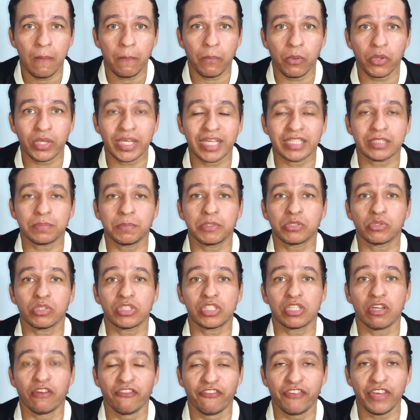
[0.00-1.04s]
porque as
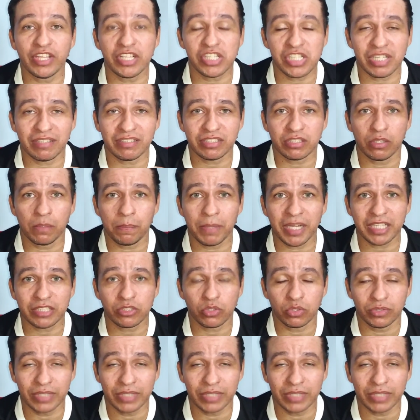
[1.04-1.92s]
pessoas estão vendo a instalação de placas